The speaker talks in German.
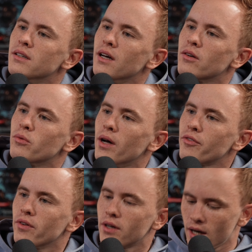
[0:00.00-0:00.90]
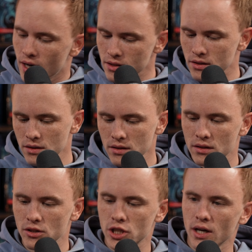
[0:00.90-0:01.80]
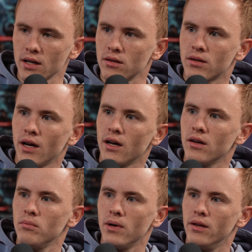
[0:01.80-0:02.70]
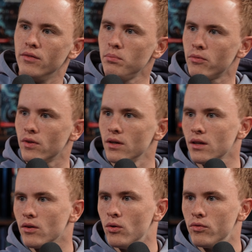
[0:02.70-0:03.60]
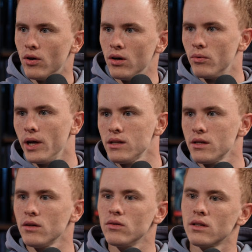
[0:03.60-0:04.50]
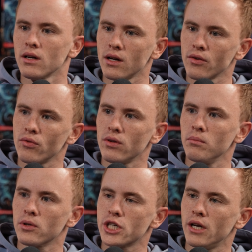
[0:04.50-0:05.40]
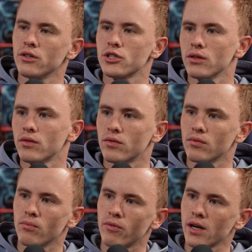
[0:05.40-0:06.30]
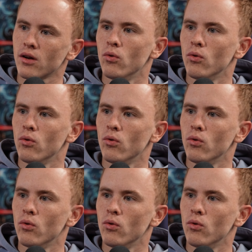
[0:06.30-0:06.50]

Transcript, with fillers: Ja, du hast eine Karte, die startet, keine Ahnung, bei 70 Overall Rating und dann kannst du die mit Challenges weiter